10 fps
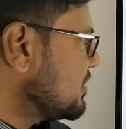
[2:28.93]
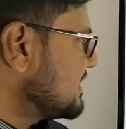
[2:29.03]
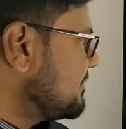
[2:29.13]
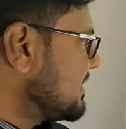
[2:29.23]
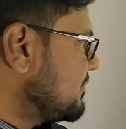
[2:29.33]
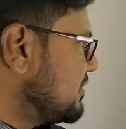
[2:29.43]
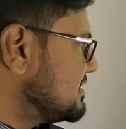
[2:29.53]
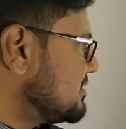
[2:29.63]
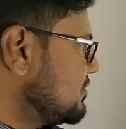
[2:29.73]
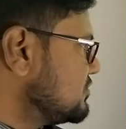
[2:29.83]
খ নাম্বারে
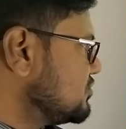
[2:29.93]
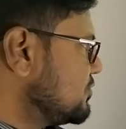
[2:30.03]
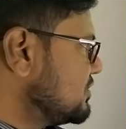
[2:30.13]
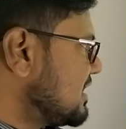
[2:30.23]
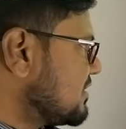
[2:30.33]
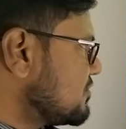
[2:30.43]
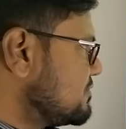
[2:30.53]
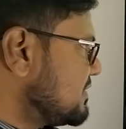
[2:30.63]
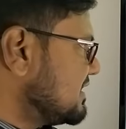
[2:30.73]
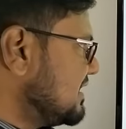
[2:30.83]
বলেছিল যমুনা
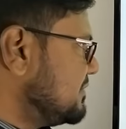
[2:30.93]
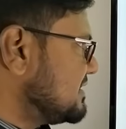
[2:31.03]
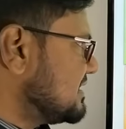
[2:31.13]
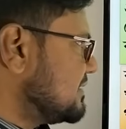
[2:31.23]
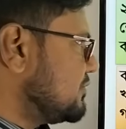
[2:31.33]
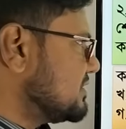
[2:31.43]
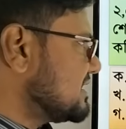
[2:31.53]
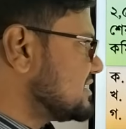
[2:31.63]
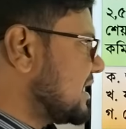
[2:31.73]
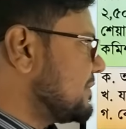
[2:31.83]
কোম্পানি লিমিটেডের
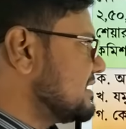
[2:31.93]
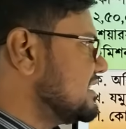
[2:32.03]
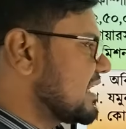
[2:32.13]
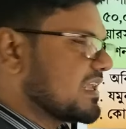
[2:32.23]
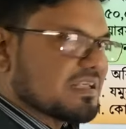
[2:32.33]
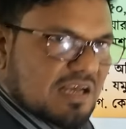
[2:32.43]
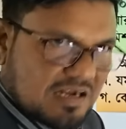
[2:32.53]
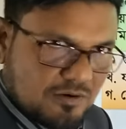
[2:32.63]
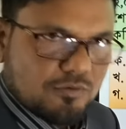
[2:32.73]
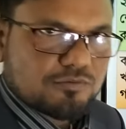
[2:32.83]
বইতে জাবেদা দাখিলা
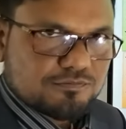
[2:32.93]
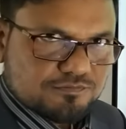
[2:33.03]
দেখাও